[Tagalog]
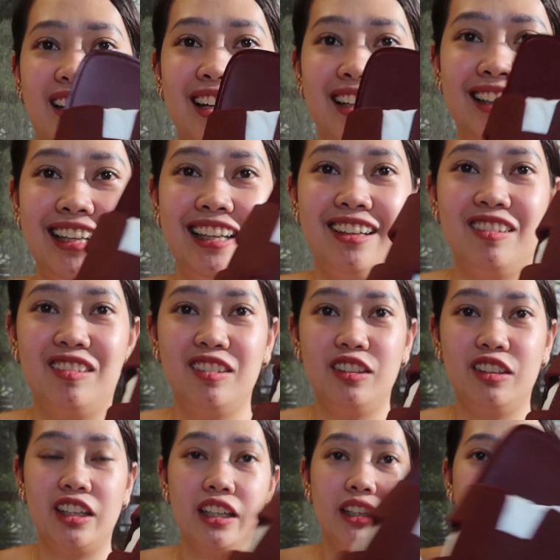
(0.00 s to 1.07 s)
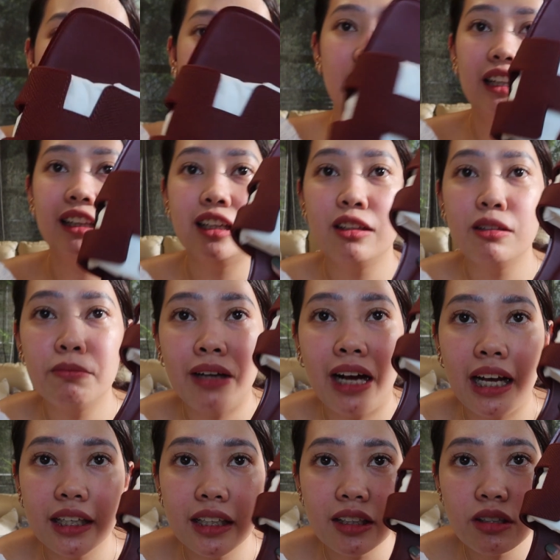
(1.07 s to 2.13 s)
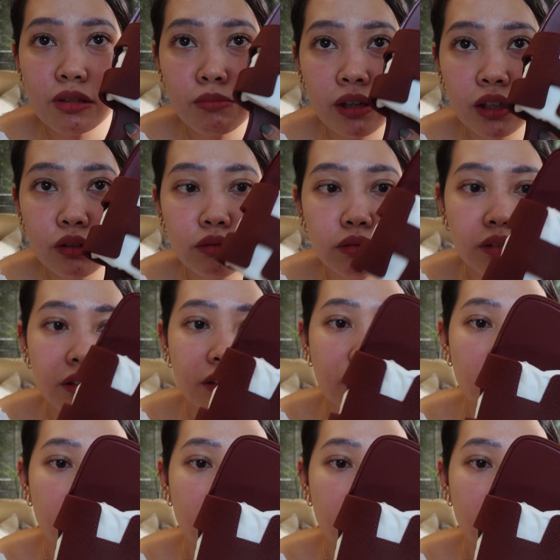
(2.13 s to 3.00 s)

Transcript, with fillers: ganda na color. Kita niyo ba? It's maroon.